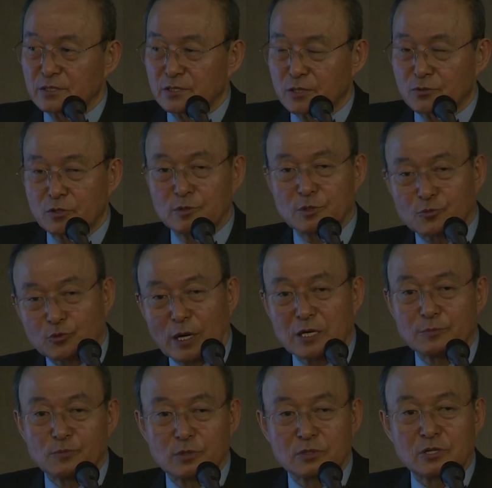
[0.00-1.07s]
이제
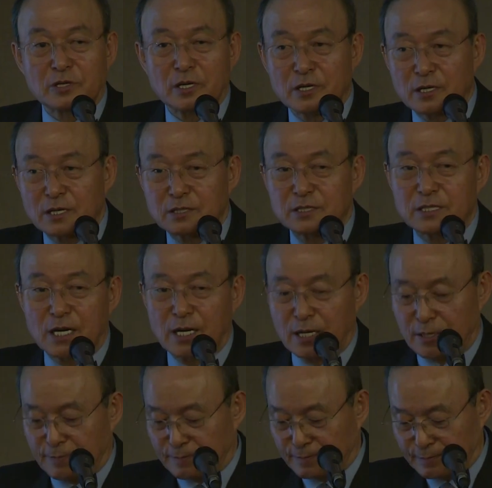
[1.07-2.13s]
과연 뭐 어떻게 해결할 거냐